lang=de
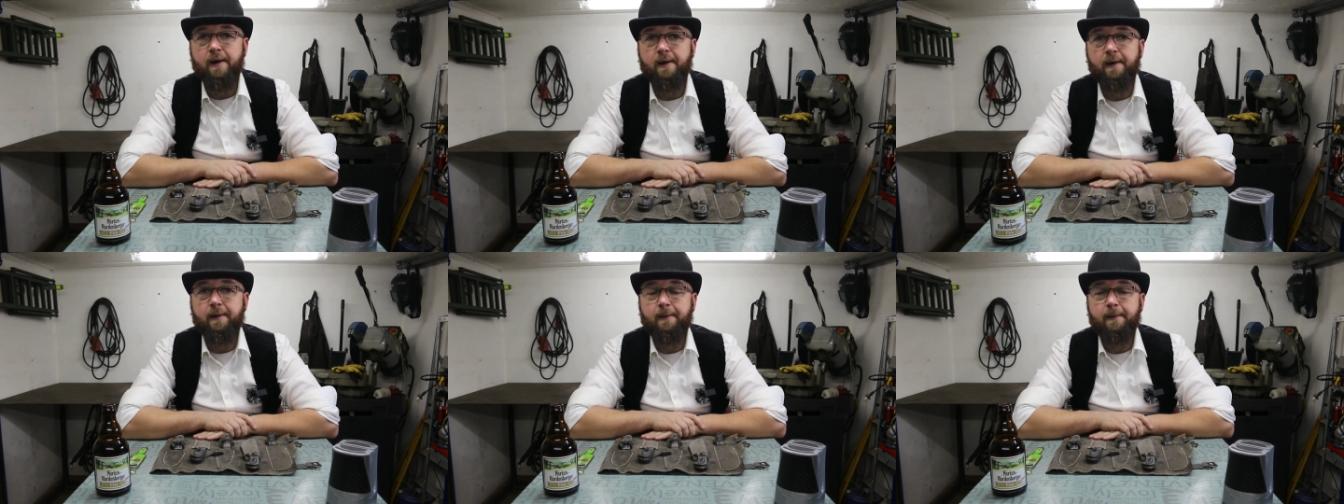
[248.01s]

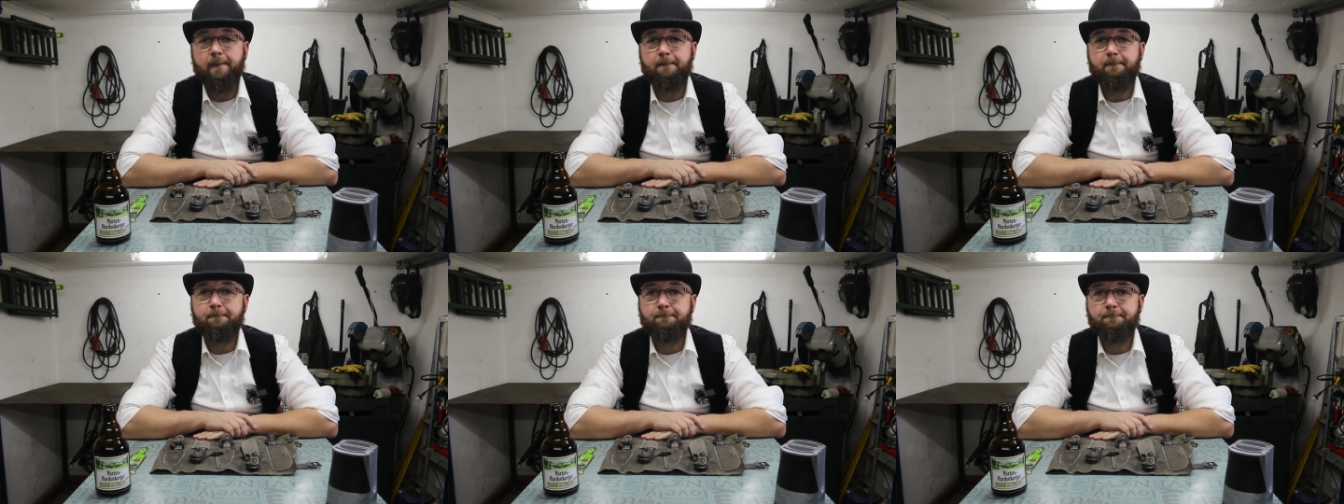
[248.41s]

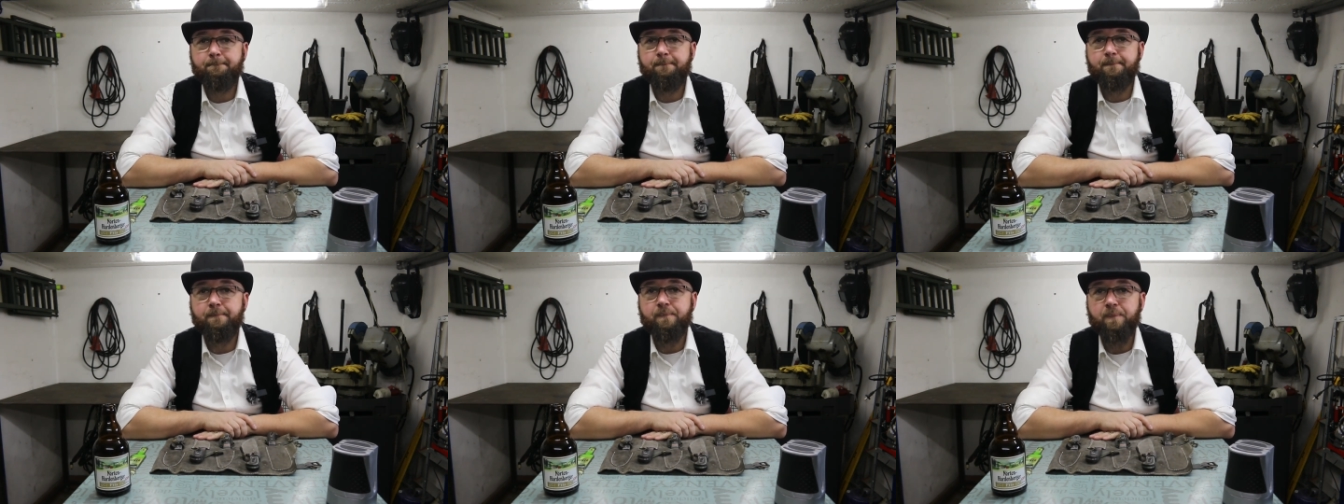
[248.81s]

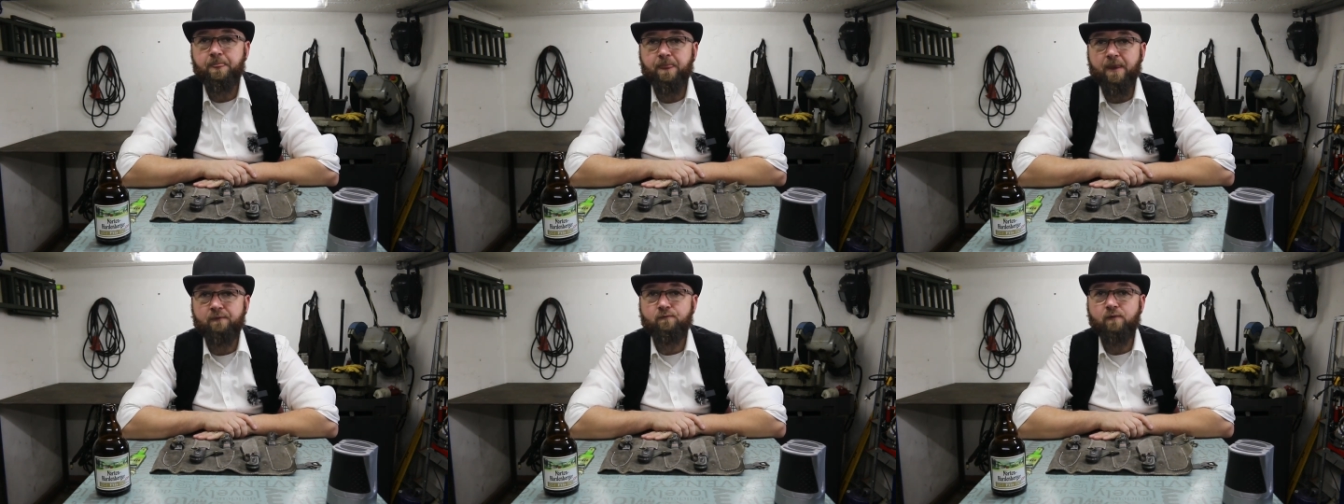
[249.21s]
Ähm,
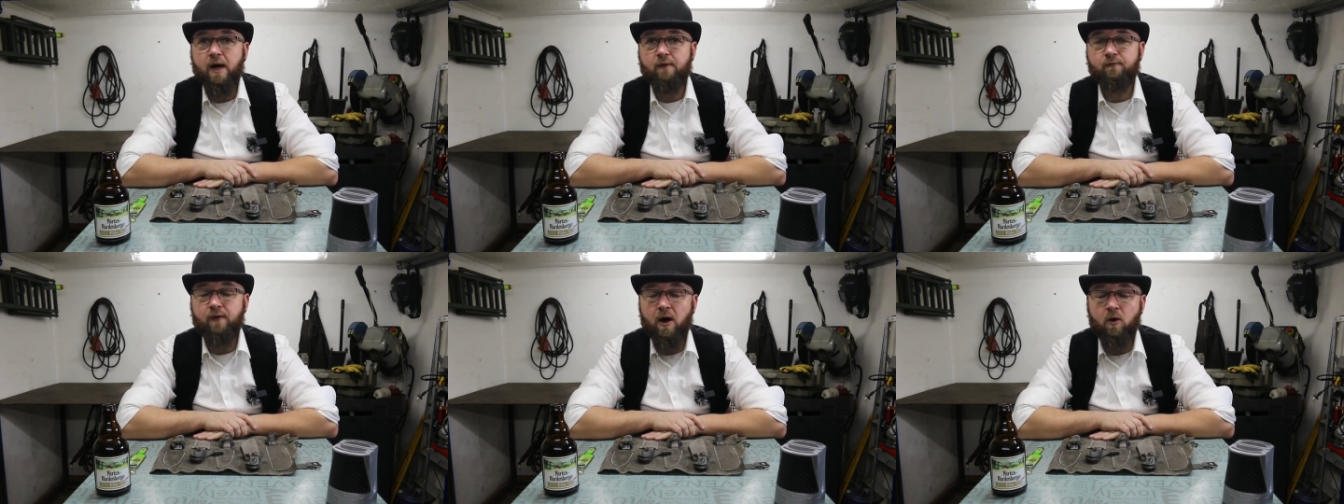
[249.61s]

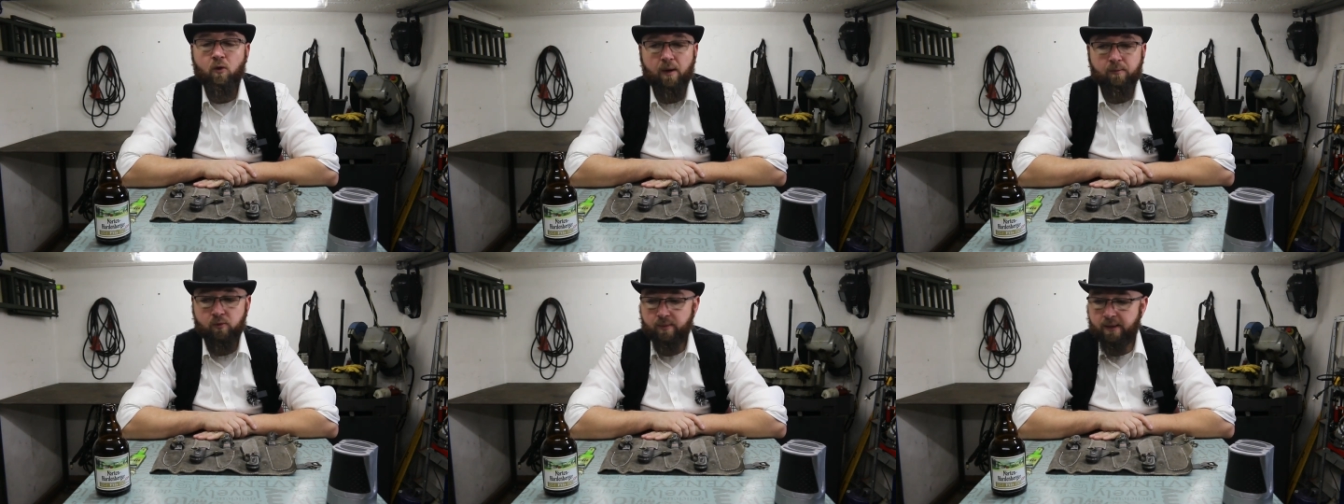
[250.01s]
war auch
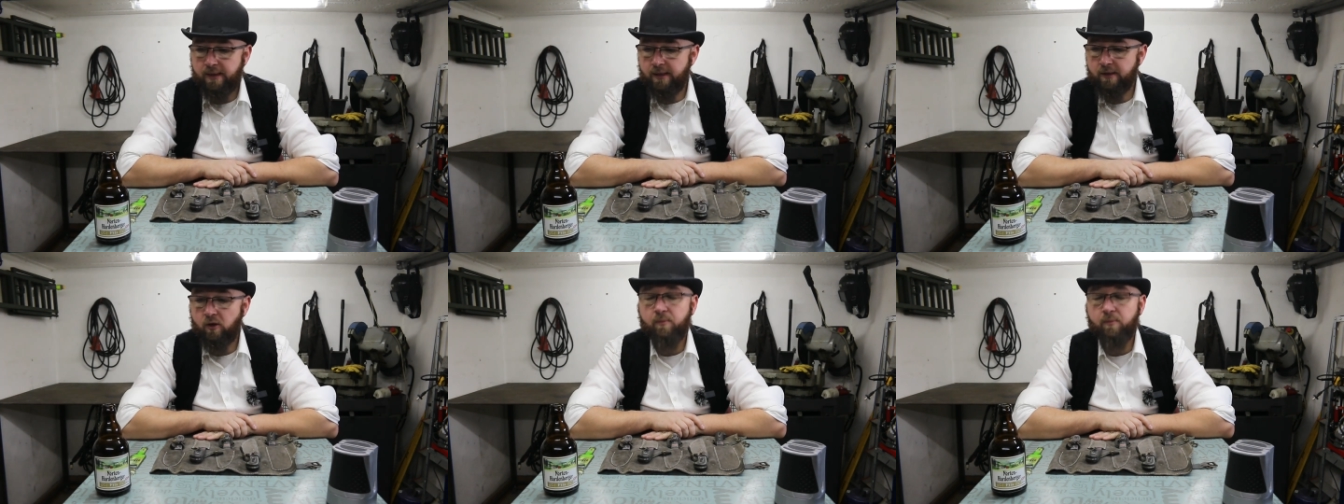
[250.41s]
am überlegen,